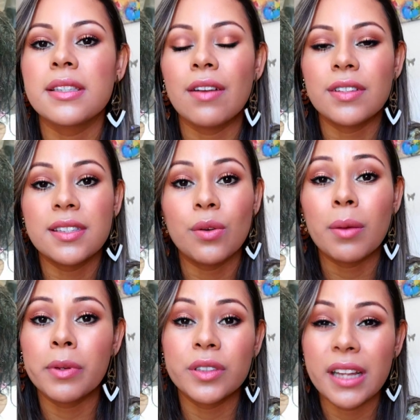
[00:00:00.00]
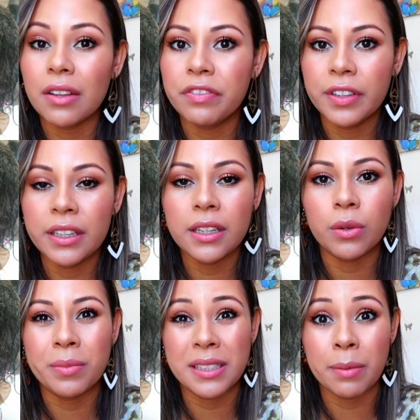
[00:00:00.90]
Tava assim, o cabelo dela é
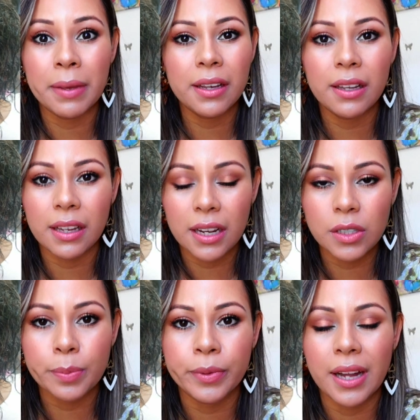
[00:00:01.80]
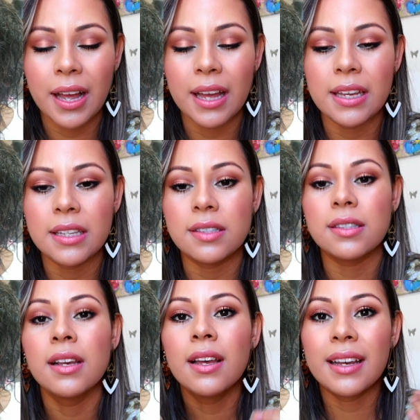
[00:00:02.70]
fininho, mas é bem crespo na raiz.